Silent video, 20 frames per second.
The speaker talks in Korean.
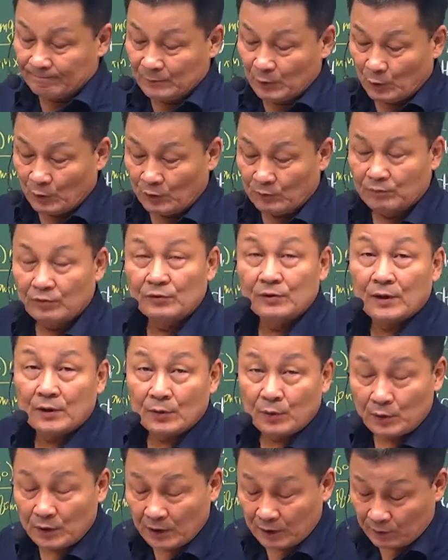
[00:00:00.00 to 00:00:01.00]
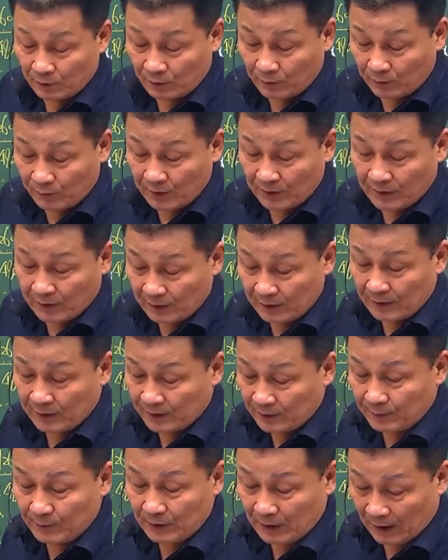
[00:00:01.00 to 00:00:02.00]
요거는 문제의 소지가 조금 있긴
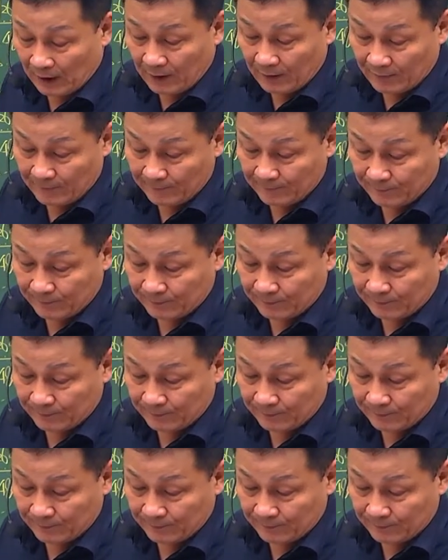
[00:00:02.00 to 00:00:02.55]
있습니다.